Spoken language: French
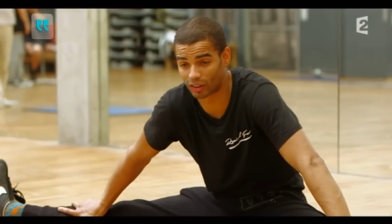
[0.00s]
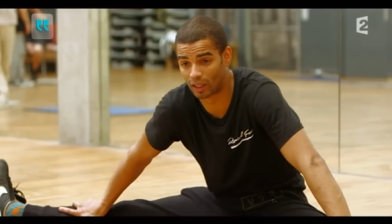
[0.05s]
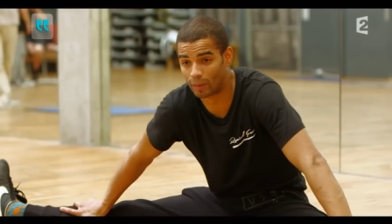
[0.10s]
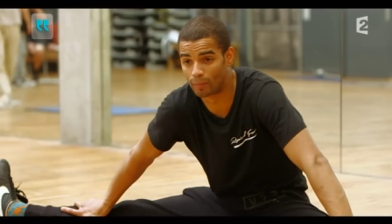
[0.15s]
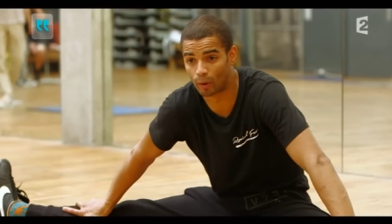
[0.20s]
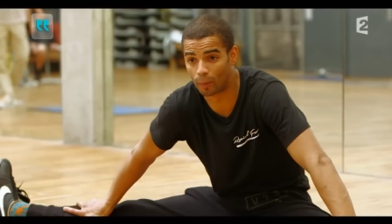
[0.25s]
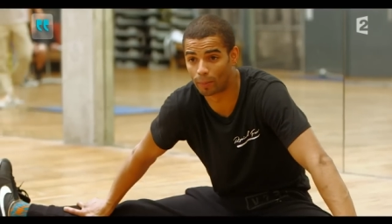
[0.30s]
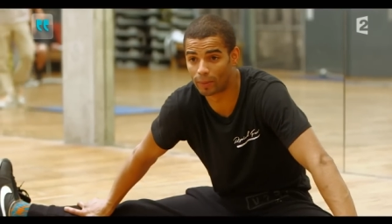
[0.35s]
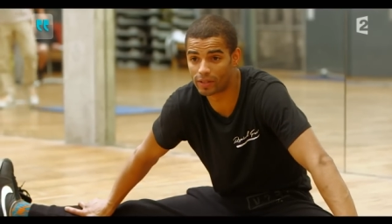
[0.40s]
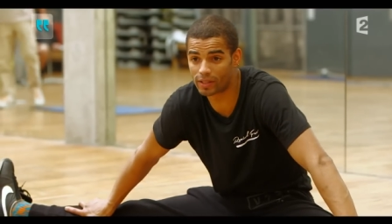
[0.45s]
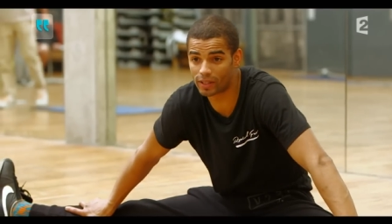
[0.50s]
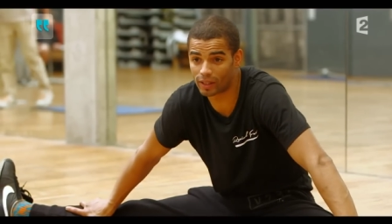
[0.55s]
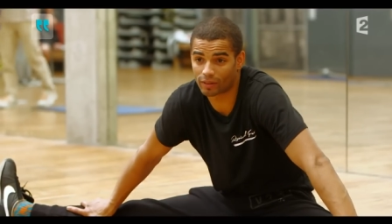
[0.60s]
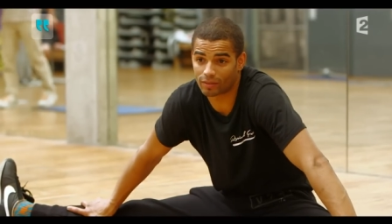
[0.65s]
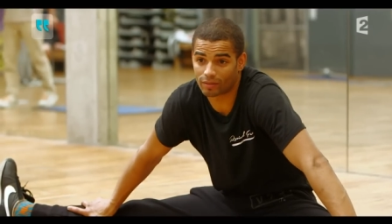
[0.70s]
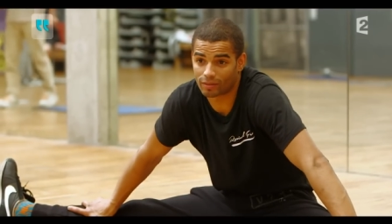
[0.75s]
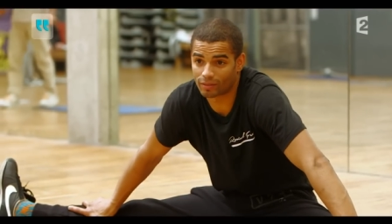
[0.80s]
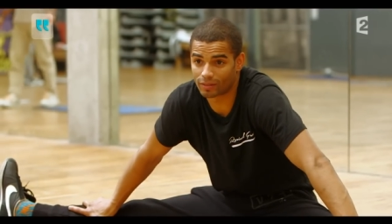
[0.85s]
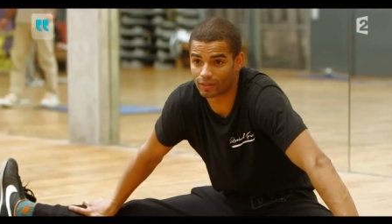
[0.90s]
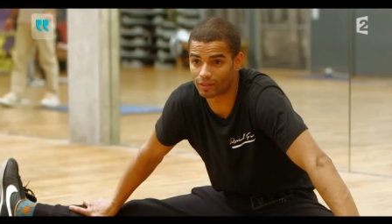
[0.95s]
c'est un pur plaisir.
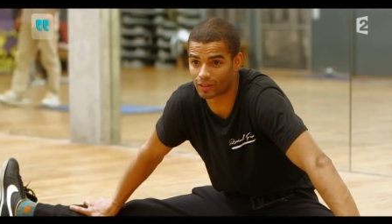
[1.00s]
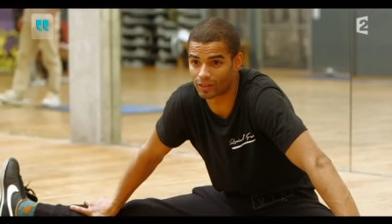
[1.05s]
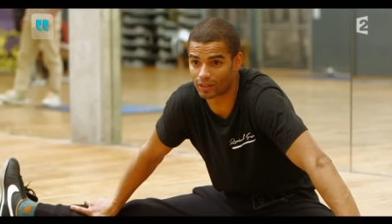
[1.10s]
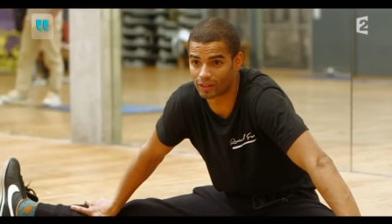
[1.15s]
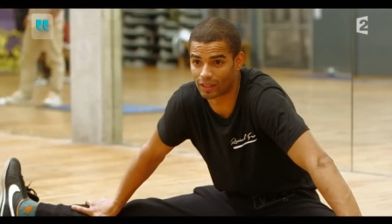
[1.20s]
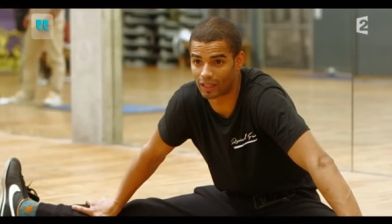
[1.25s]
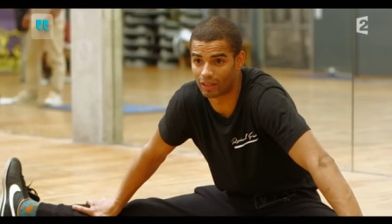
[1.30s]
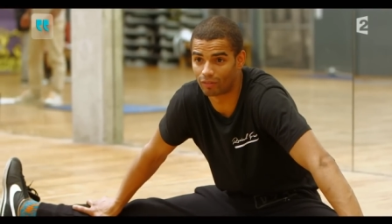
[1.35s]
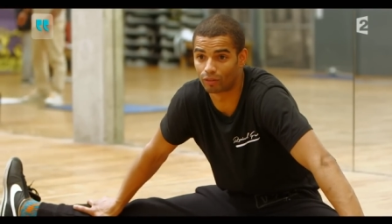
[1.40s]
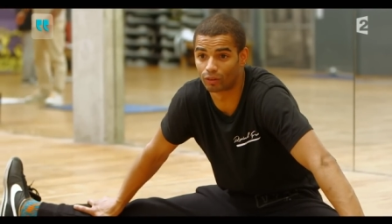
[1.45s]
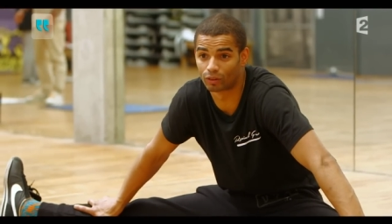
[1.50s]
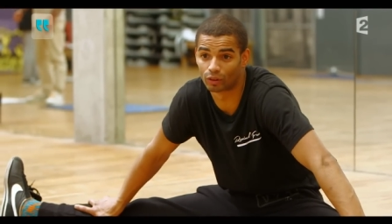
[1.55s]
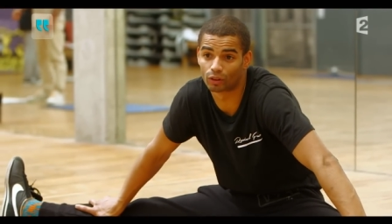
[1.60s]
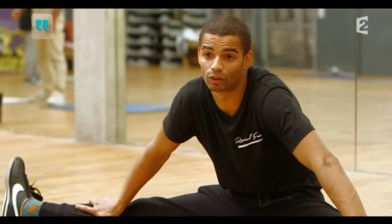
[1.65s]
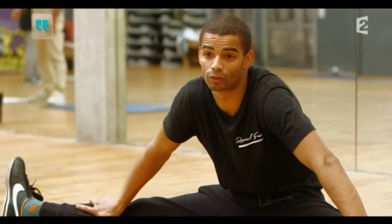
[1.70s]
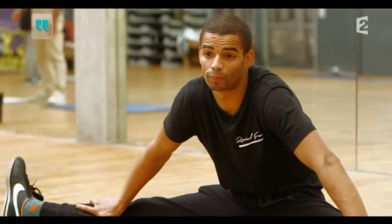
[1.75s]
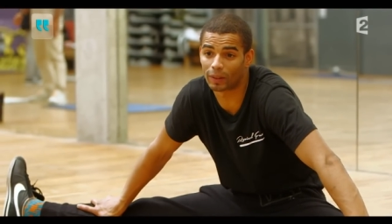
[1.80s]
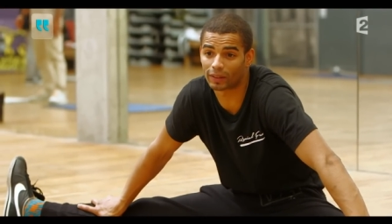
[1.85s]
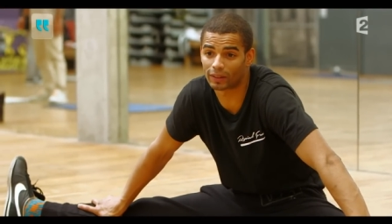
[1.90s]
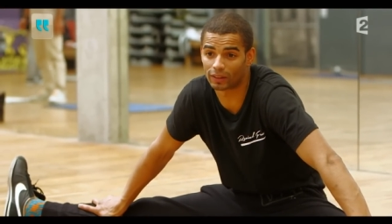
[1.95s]
Euh, avant, je
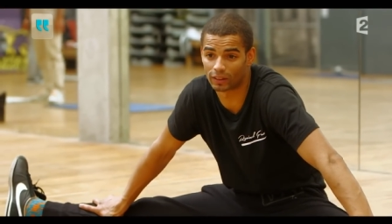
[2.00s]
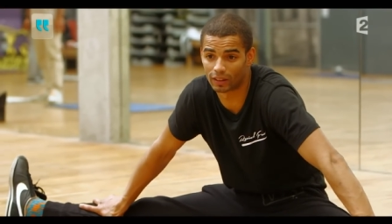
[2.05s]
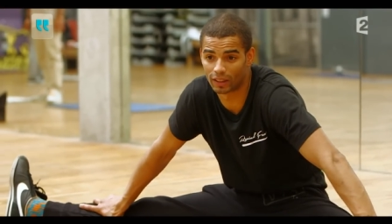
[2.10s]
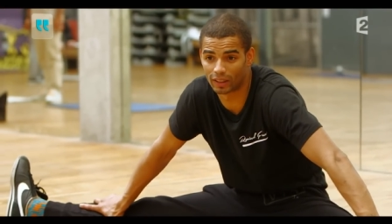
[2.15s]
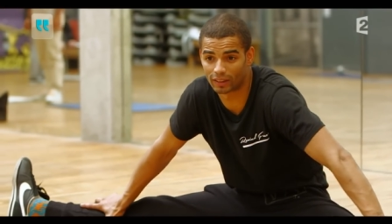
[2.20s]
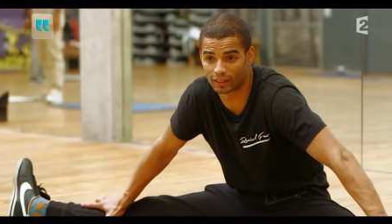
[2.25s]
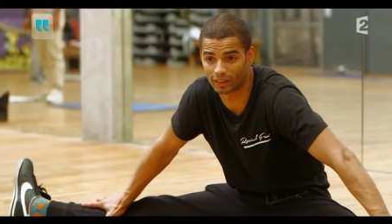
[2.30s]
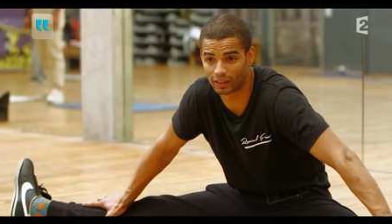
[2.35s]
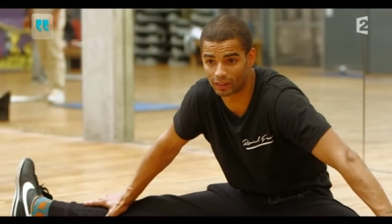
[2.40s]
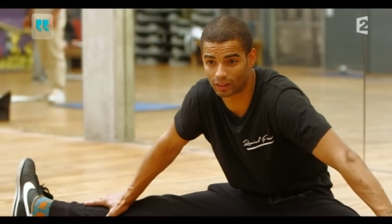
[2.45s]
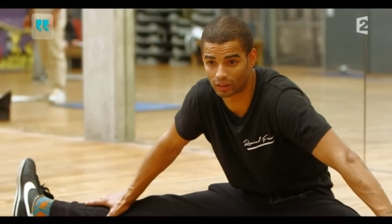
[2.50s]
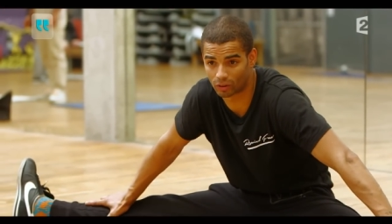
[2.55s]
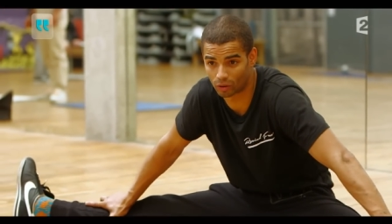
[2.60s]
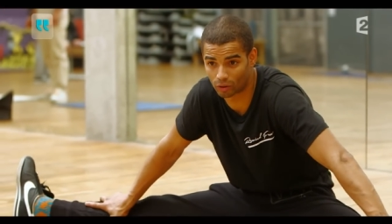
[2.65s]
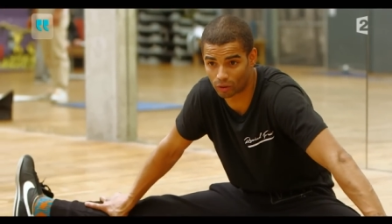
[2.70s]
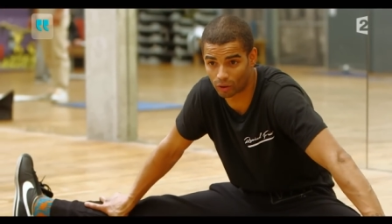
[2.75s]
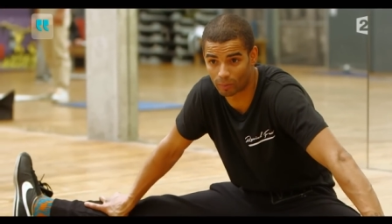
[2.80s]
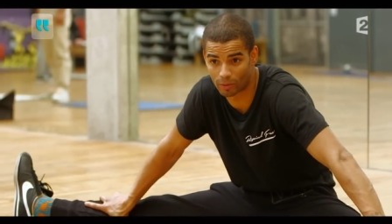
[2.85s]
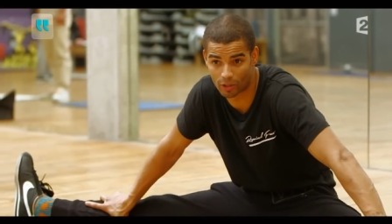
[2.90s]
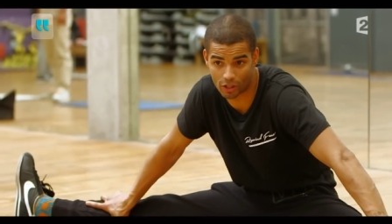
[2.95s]
partageais la scène avec des
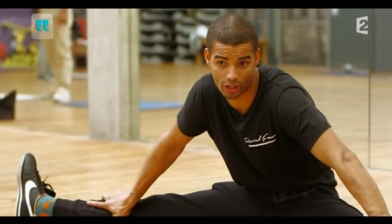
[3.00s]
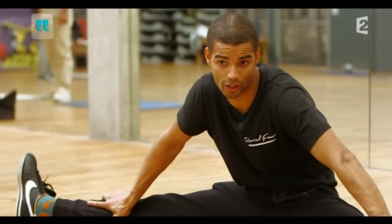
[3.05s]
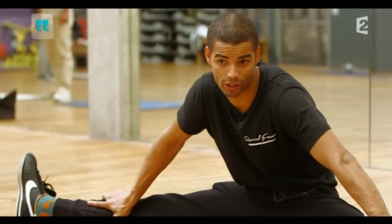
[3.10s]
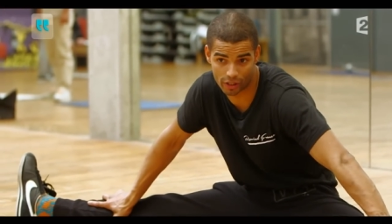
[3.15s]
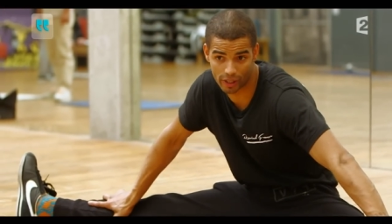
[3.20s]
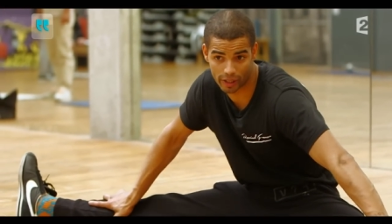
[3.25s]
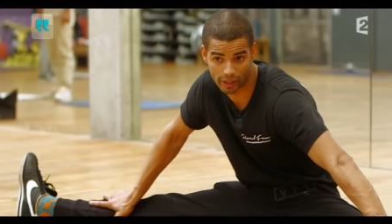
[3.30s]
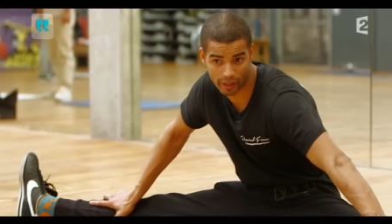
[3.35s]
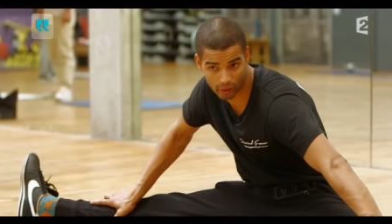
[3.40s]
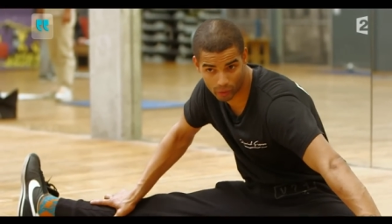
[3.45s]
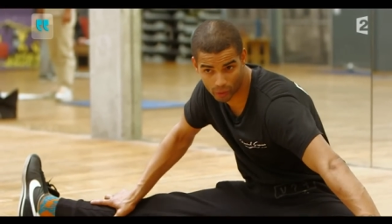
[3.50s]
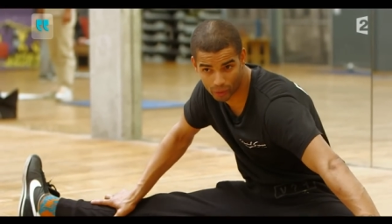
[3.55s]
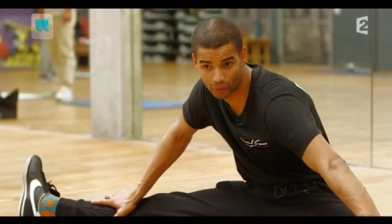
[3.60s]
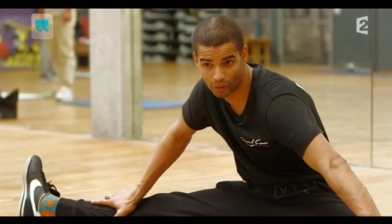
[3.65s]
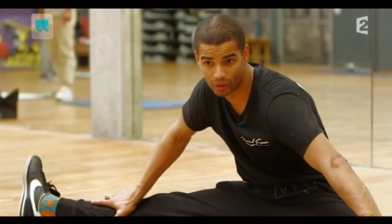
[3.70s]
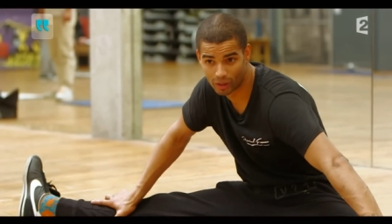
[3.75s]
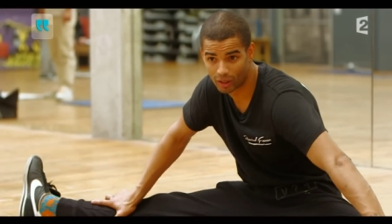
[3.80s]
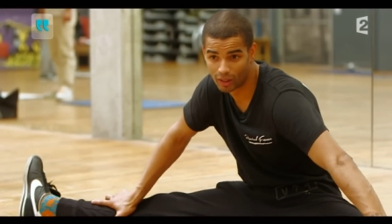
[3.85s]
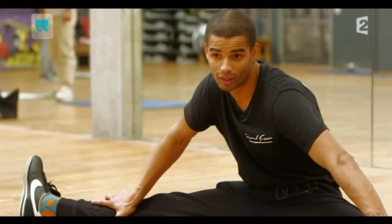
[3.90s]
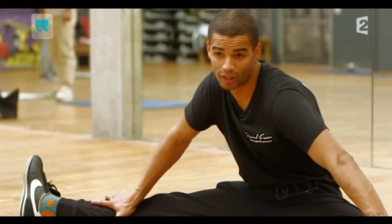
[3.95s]
chanteurs, mais j'étais derrière eux.
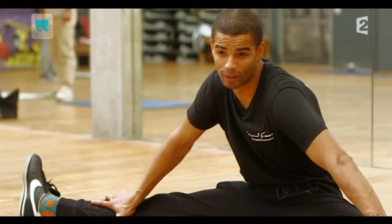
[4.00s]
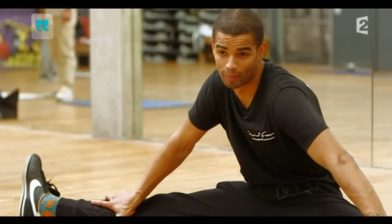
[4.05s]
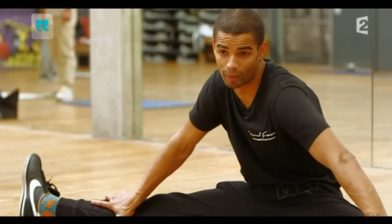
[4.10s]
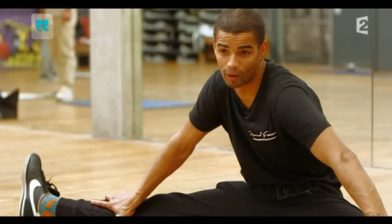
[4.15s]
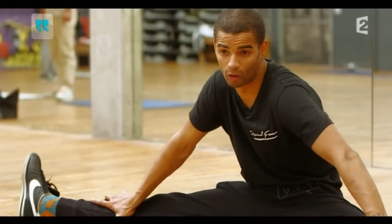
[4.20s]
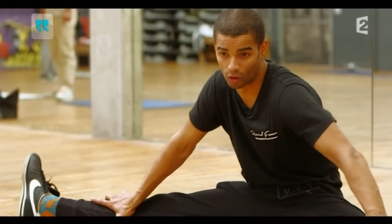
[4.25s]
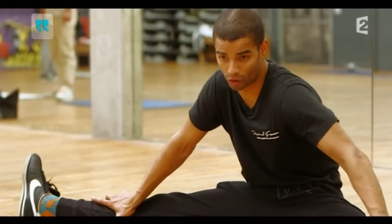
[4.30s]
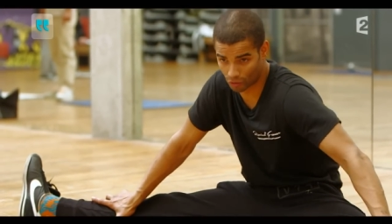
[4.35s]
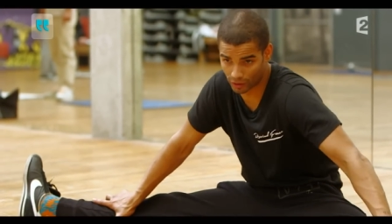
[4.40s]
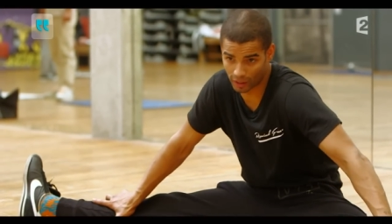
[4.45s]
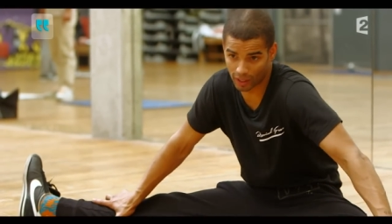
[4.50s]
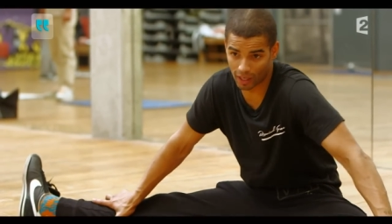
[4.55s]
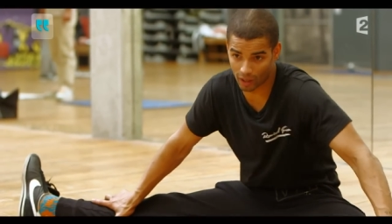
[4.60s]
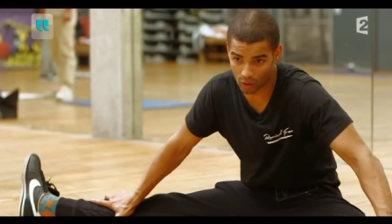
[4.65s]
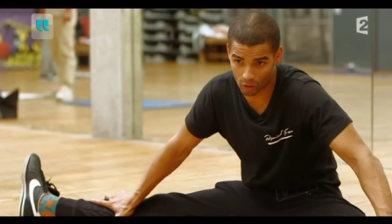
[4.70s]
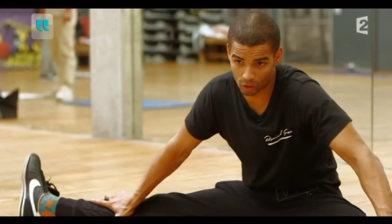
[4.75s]
Et maintenant, je vais être à